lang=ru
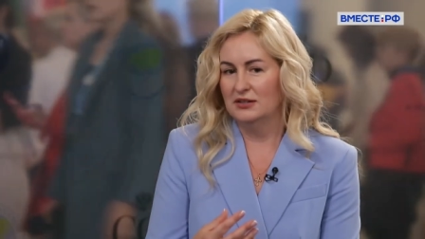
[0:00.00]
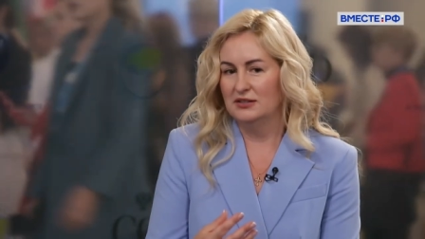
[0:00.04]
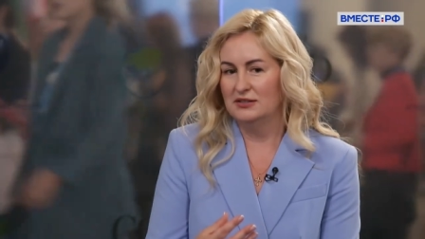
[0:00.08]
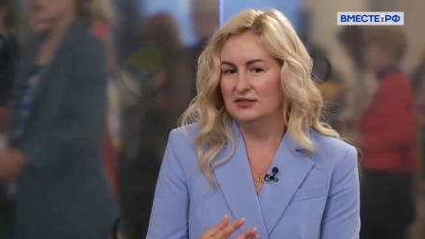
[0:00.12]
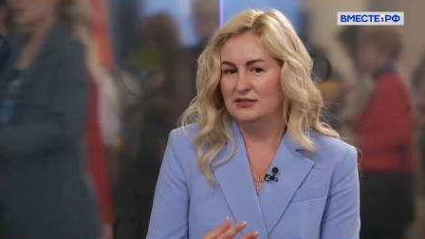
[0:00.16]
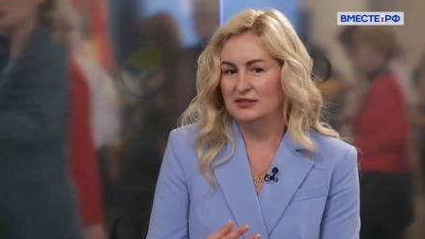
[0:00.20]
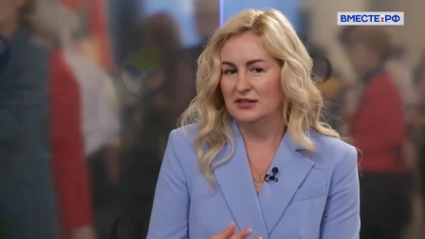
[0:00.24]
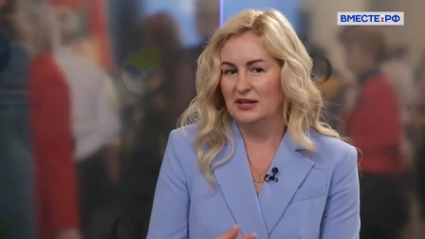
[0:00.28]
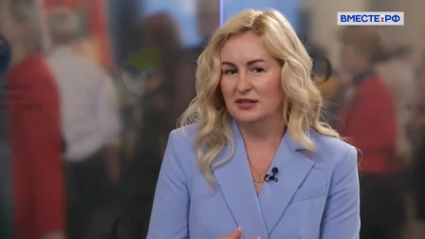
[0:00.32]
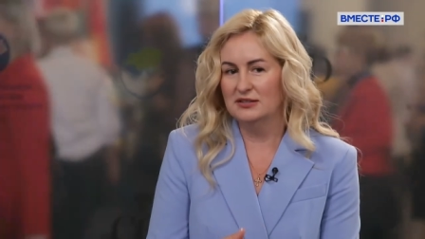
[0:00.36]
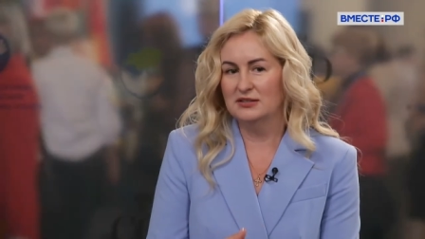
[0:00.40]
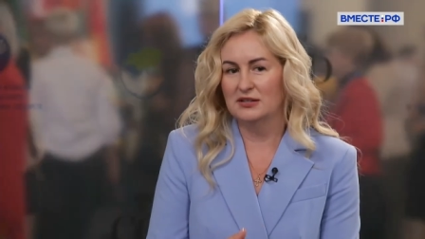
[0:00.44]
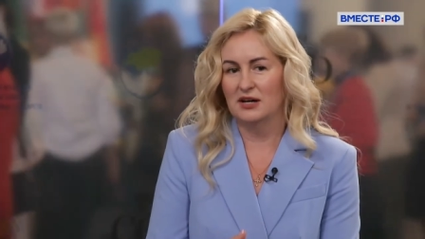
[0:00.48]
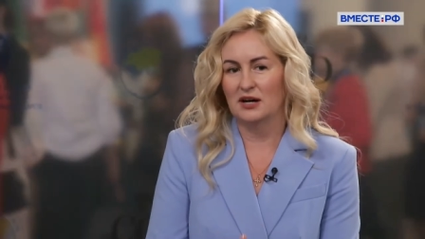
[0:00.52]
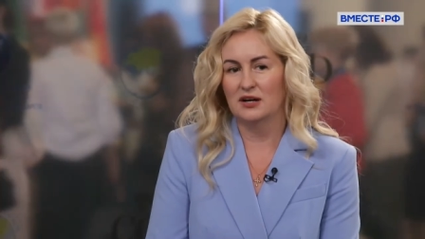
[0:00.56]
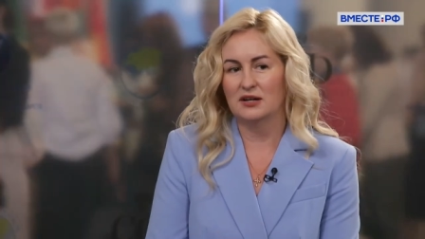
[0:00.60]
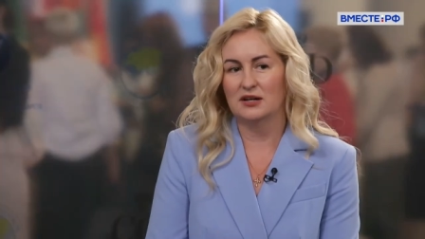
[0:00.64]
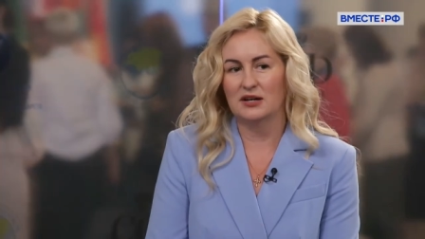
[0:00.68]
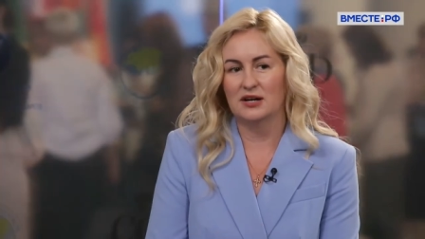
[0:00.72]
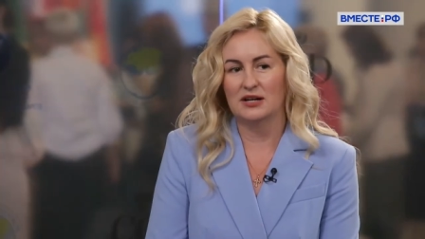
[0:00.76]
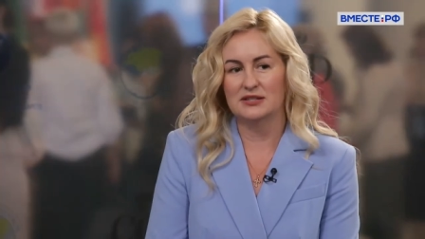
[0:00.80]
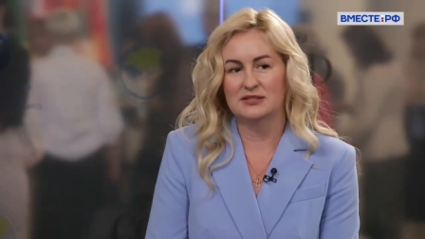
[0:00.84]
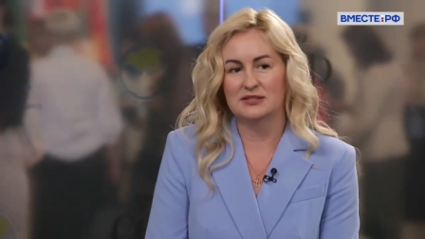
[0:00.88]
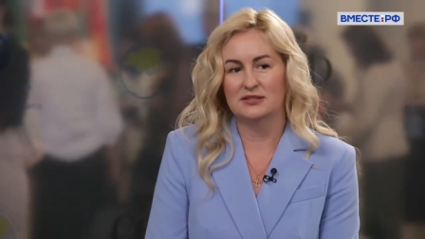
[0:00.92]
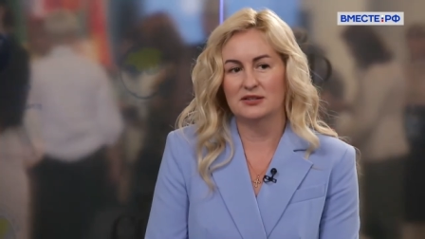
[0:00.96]
здесь как
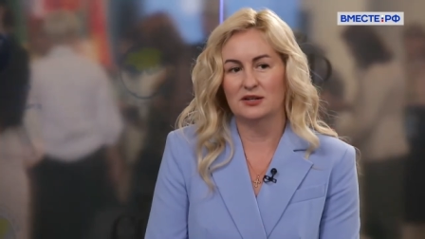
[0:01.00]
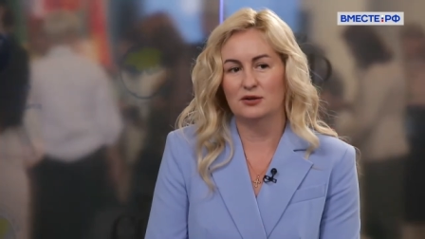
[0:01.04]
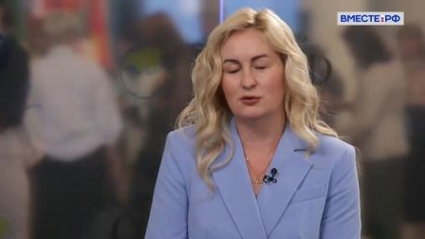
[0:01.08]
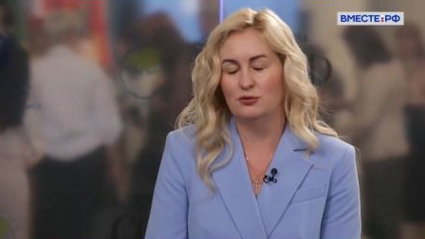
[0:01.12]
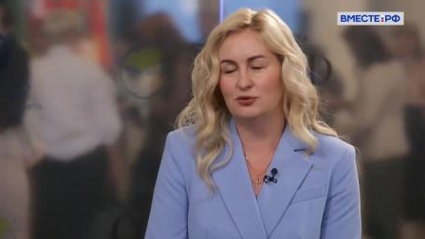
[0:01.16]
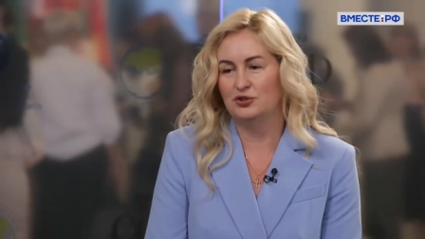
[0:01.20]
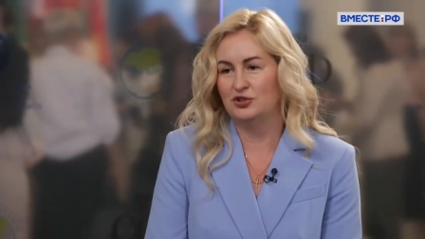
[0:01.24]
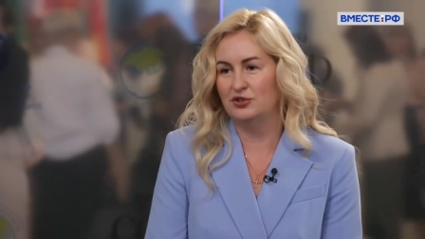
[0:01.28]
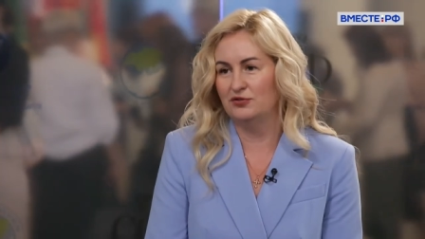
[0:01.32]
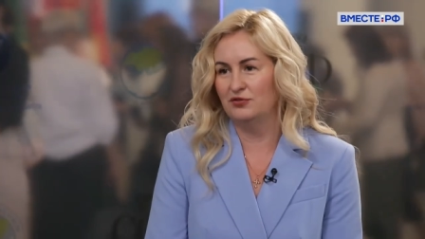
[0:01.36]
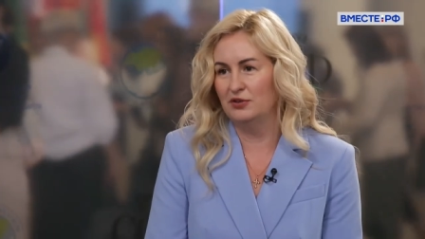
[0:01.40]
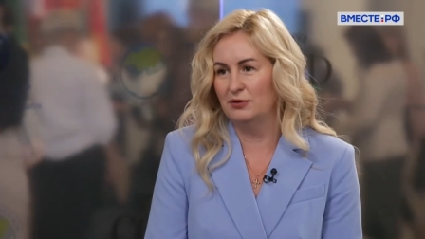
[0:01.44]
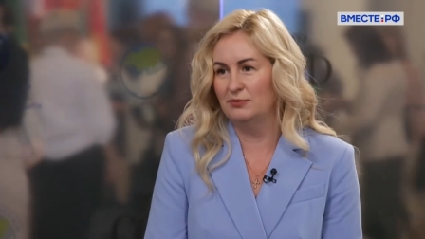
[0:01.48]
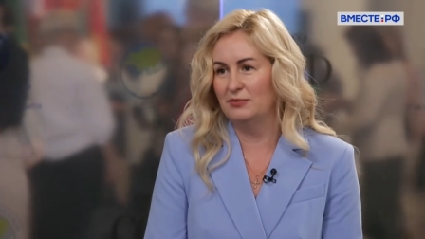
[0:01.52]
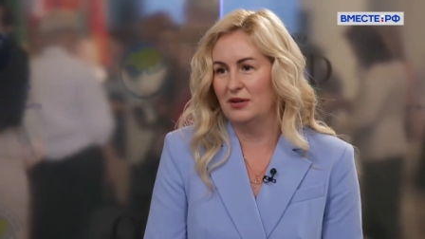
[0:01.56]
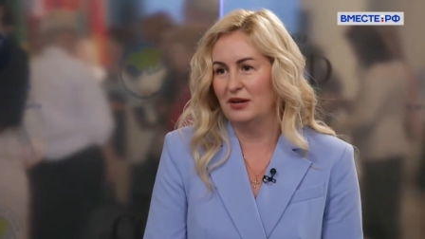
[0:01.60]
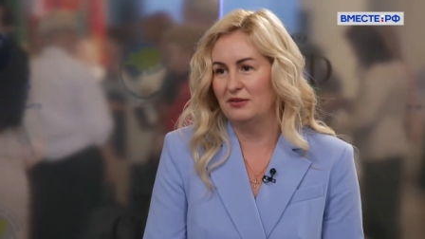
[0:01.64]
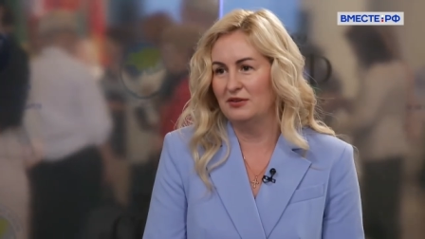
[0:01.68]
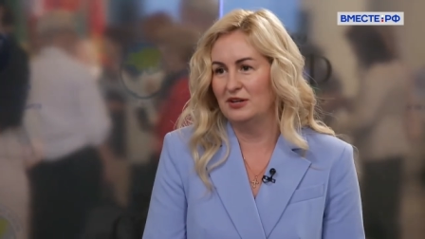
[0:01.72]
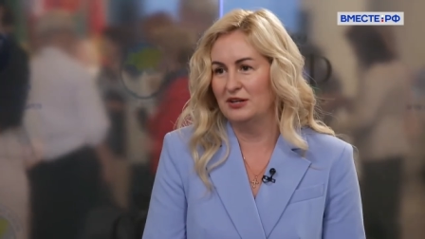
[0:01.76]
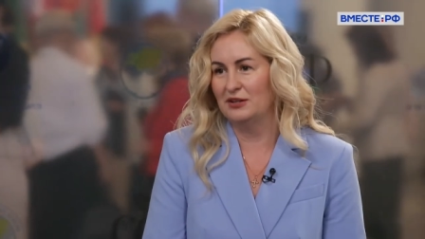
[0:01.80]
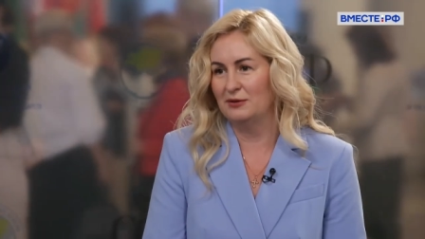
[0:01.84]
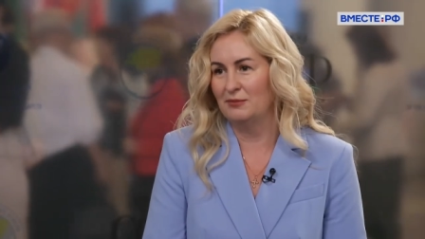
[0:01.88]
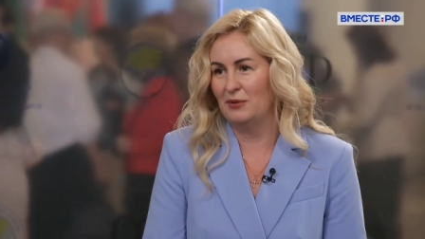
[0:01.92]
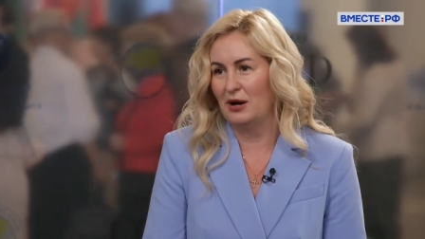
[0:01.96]
раз ключевым,
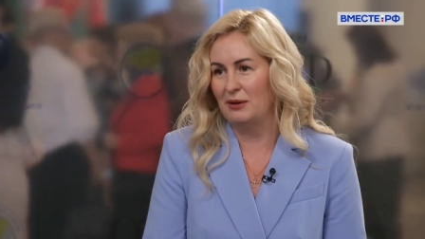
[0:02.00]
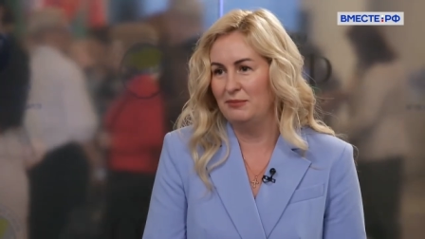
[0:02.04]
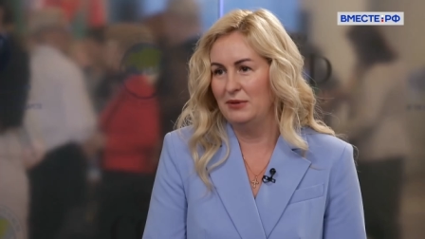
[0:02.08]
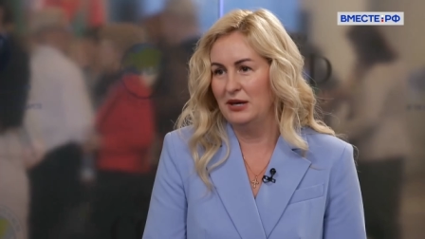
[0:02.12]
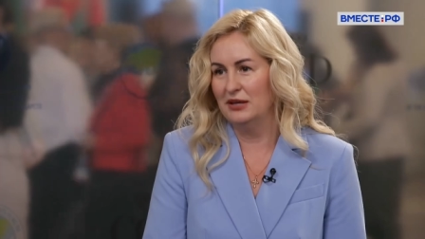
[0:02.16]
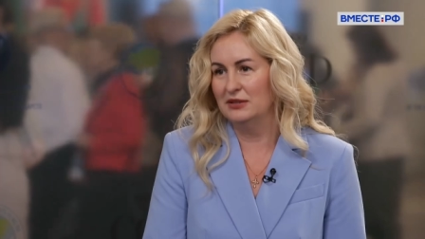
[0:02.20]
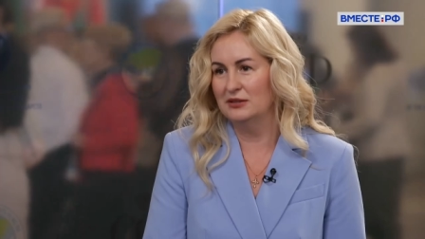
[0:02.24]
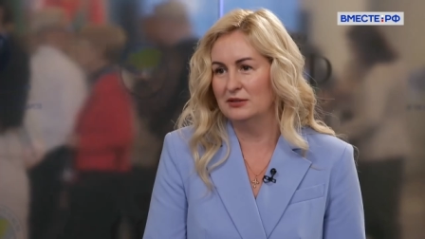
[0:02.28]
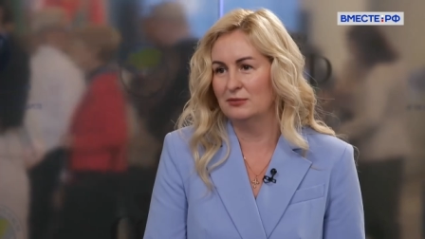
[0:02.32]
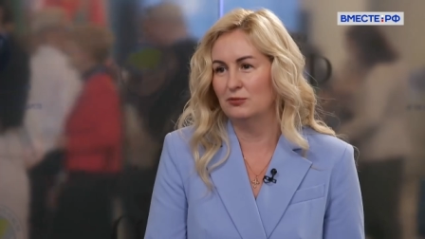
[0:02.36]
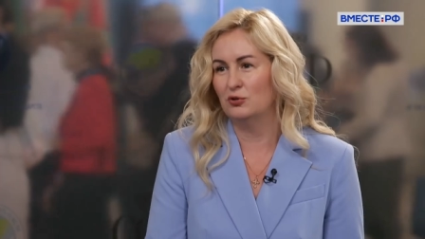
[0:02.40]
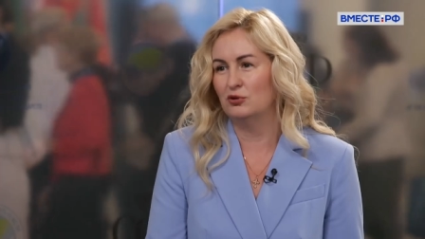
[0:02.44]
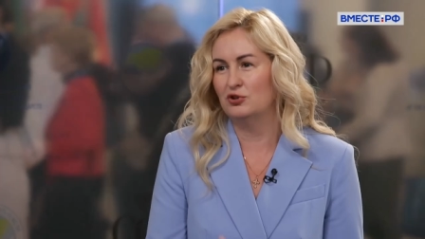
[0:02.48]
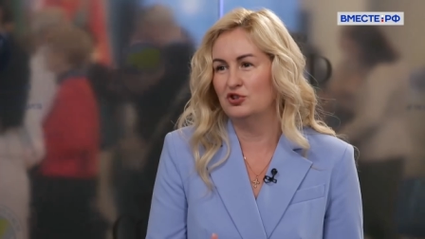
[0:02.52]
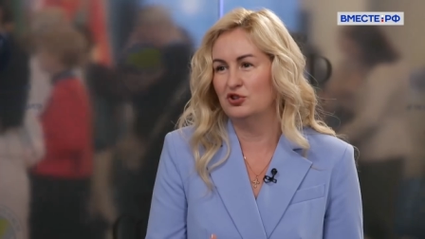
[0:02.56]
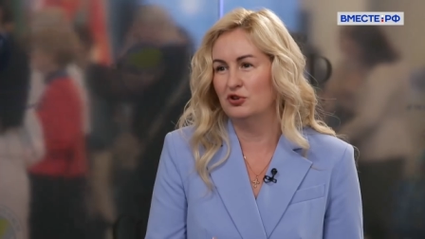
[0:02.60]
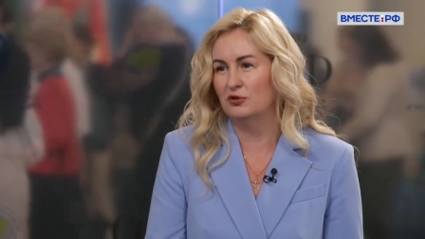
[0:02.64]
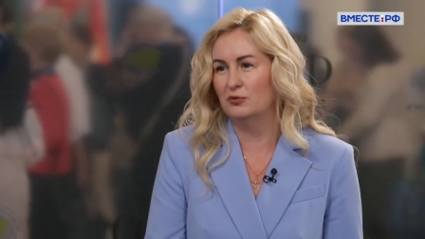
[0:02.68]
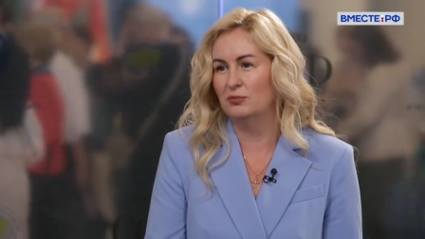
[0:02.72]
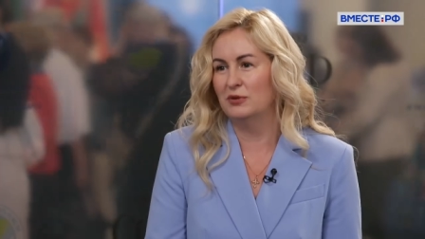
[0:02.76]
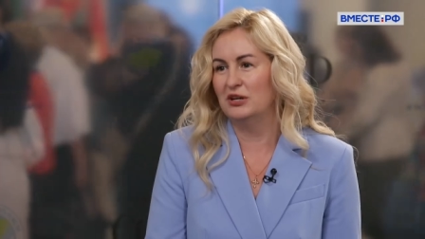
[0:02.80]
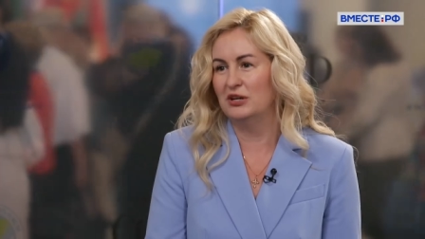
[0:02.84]
наверное, моментом, ключевым